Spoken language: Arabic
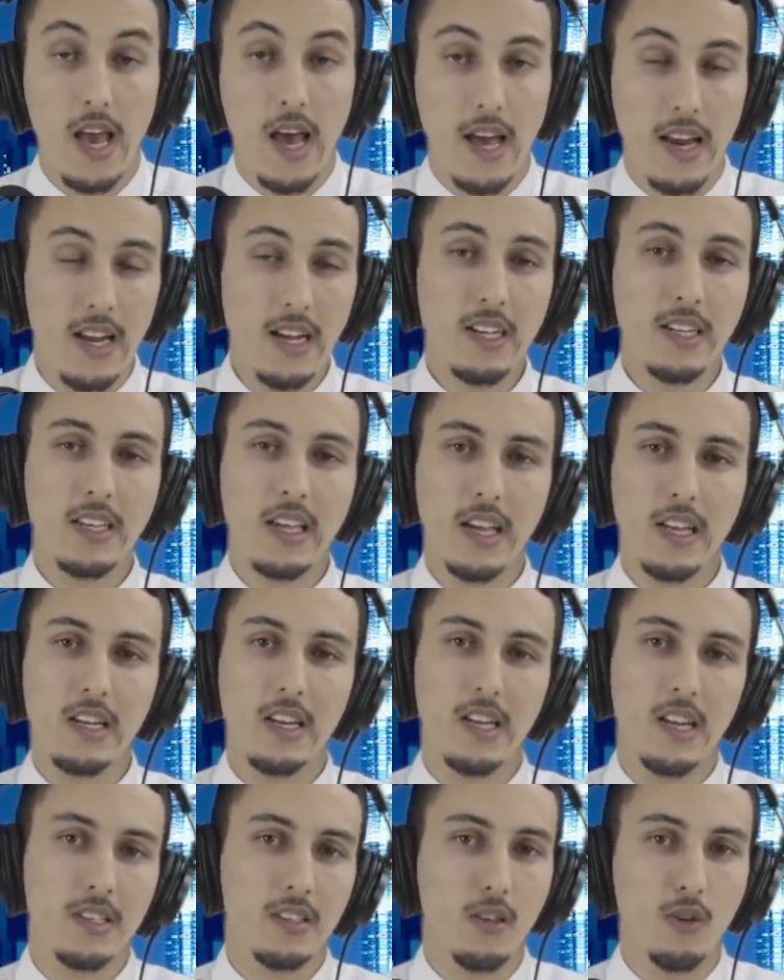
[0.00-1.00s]
هنا
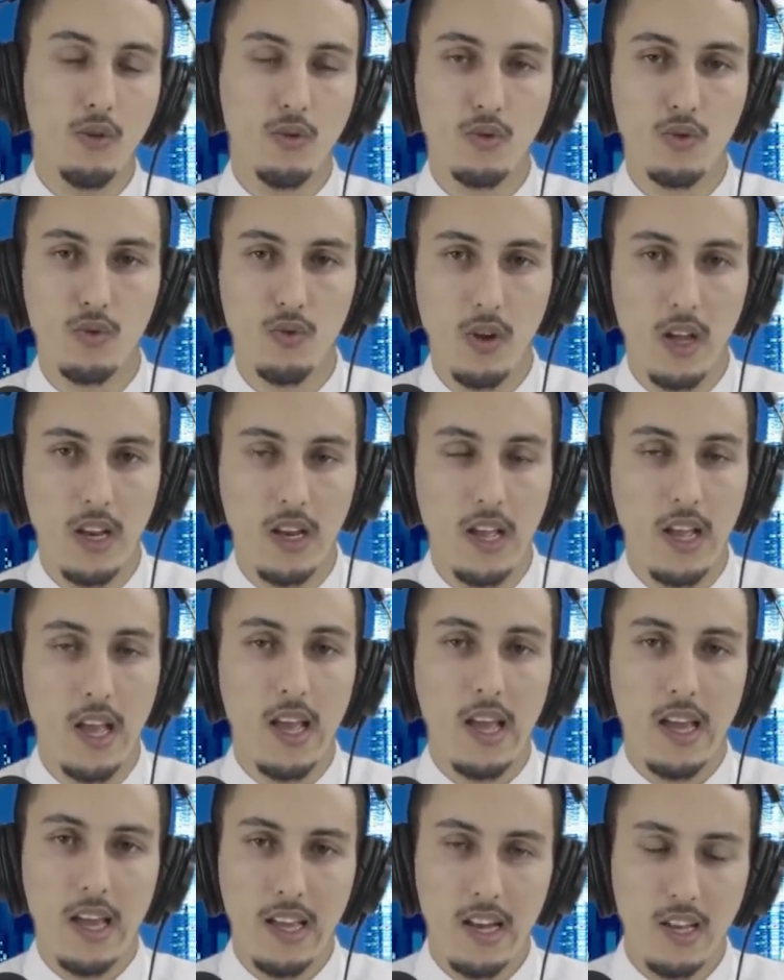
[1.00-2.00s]
كيخلينا نطرحوا السؤال
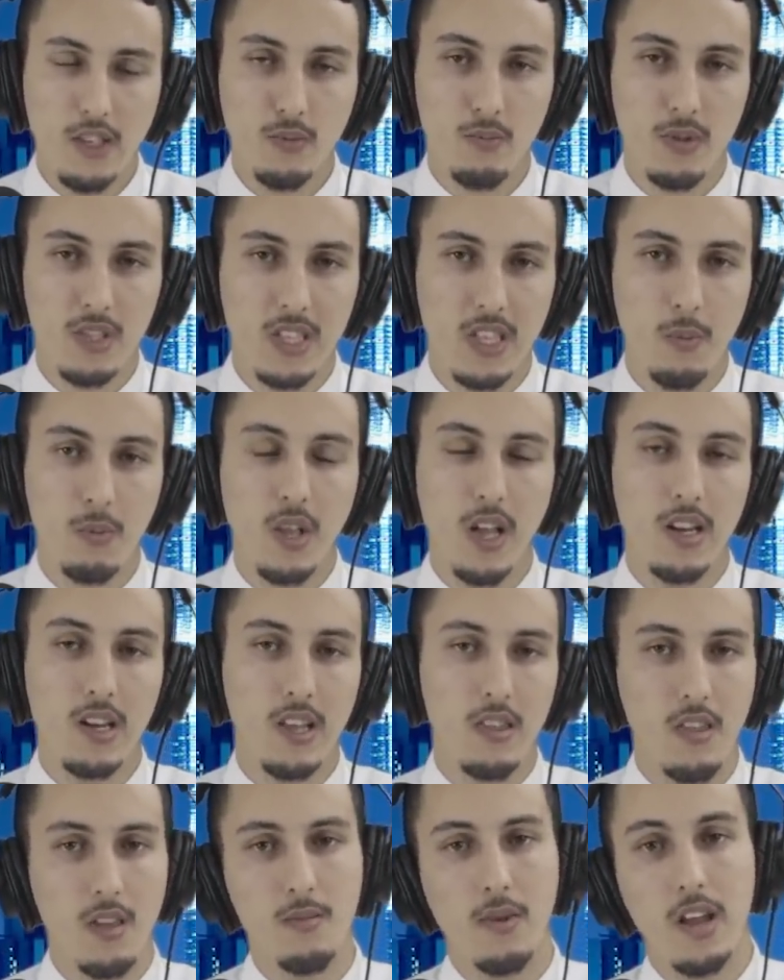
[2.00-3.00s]
علاش بالضبط
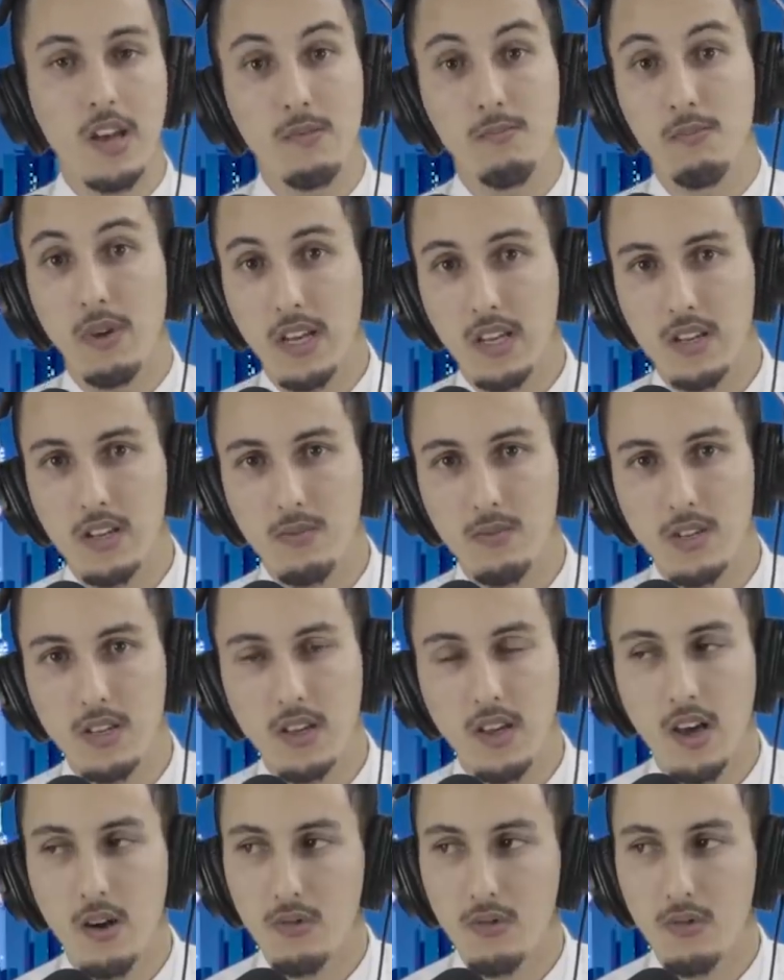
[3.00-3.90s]
النظام المغربي